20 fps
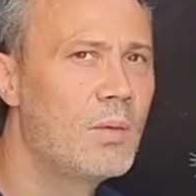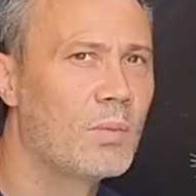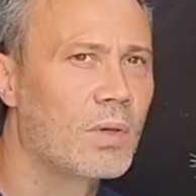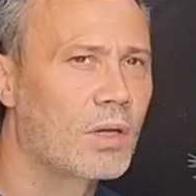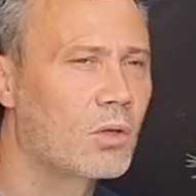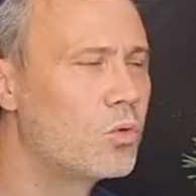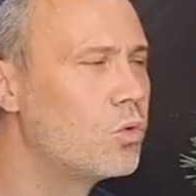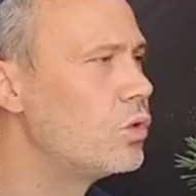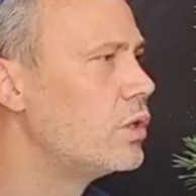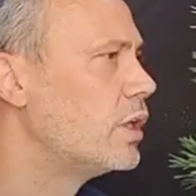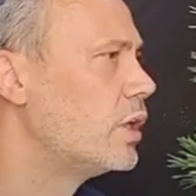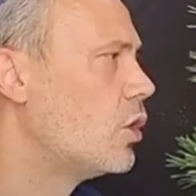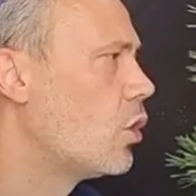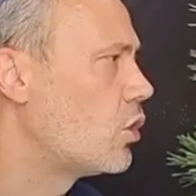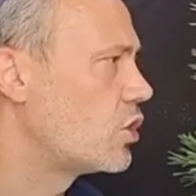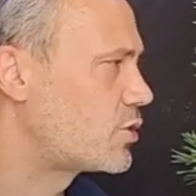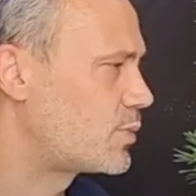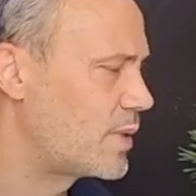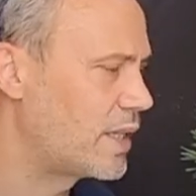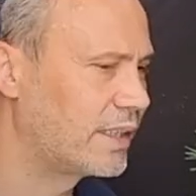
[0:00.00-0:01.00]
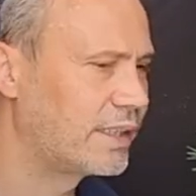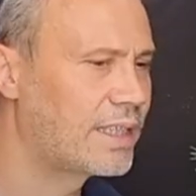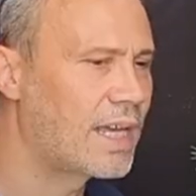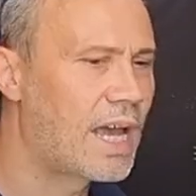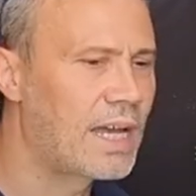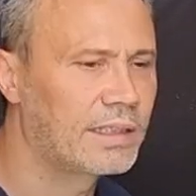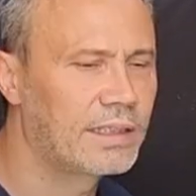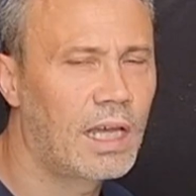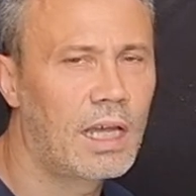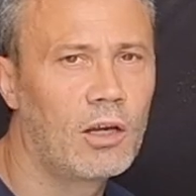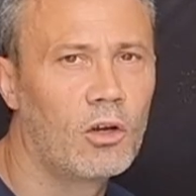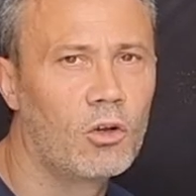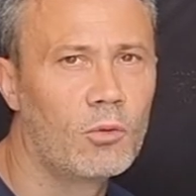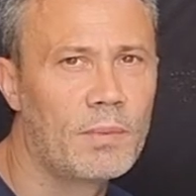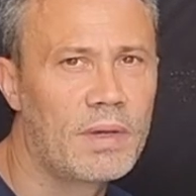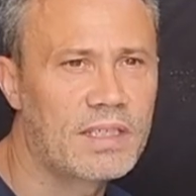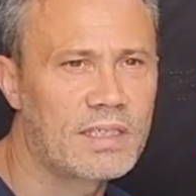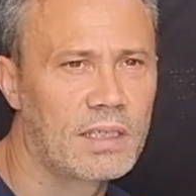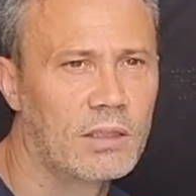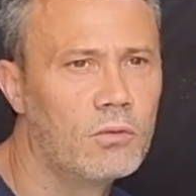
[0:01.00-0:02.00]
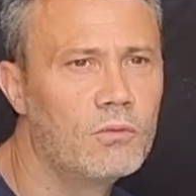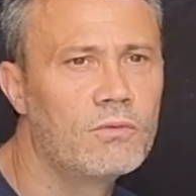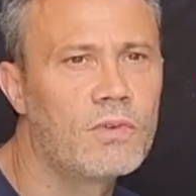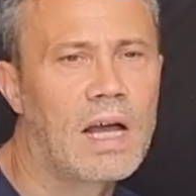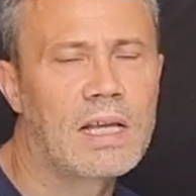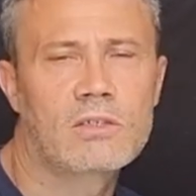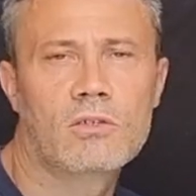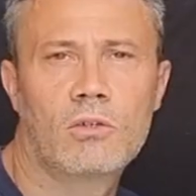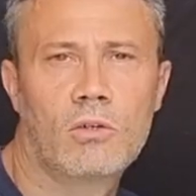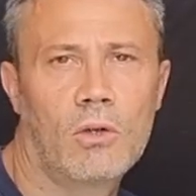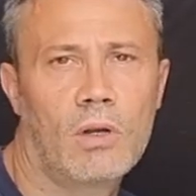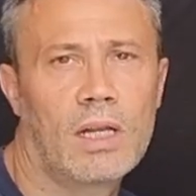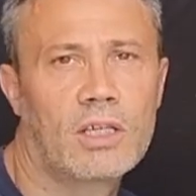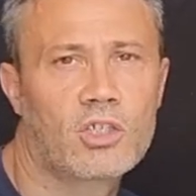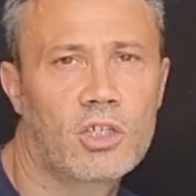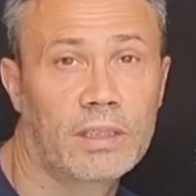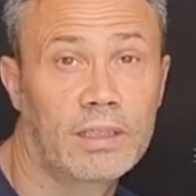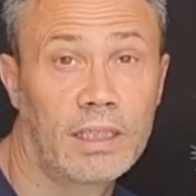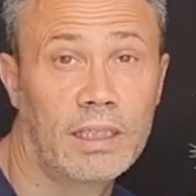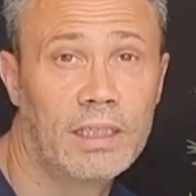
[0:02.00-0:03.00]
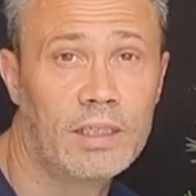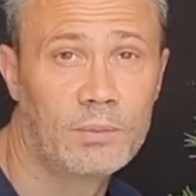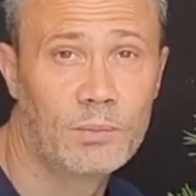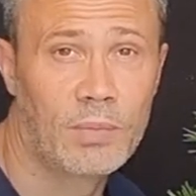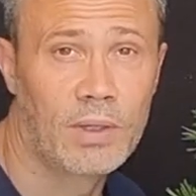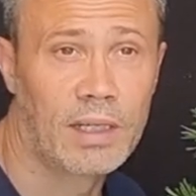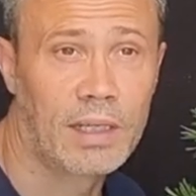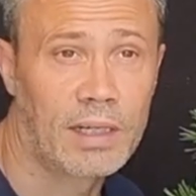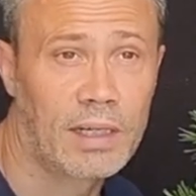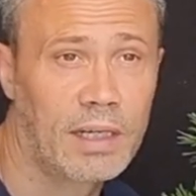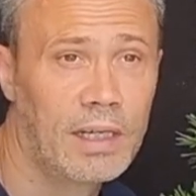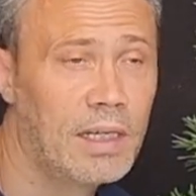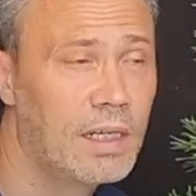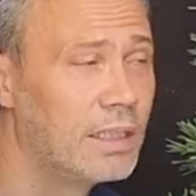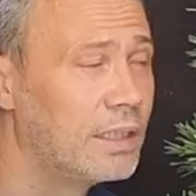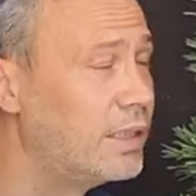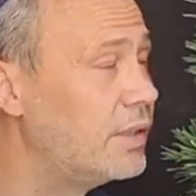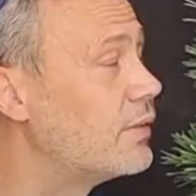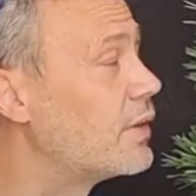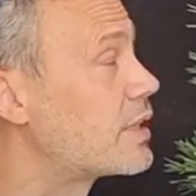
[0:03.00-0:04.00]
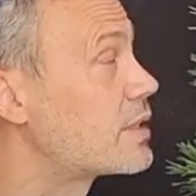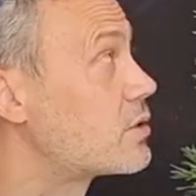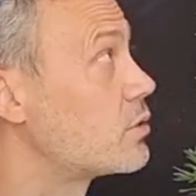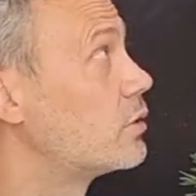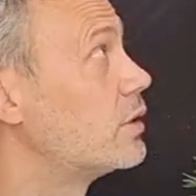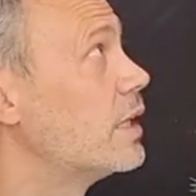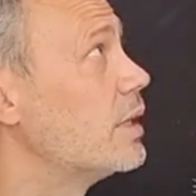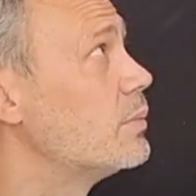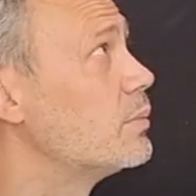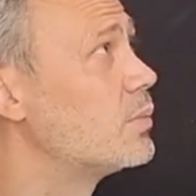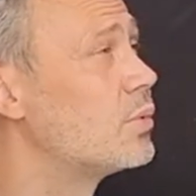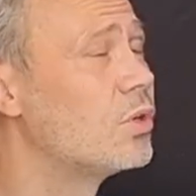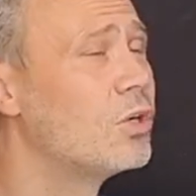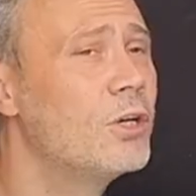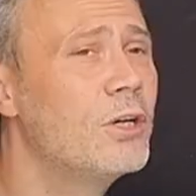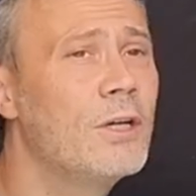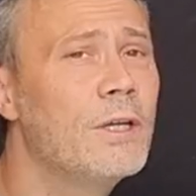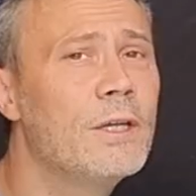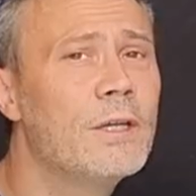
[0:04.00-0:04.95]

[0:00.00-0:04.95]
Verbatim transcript: per cui l'ho espiantata, l'ho messa in un vaso, l'ho lasciata lì per diverso tempo.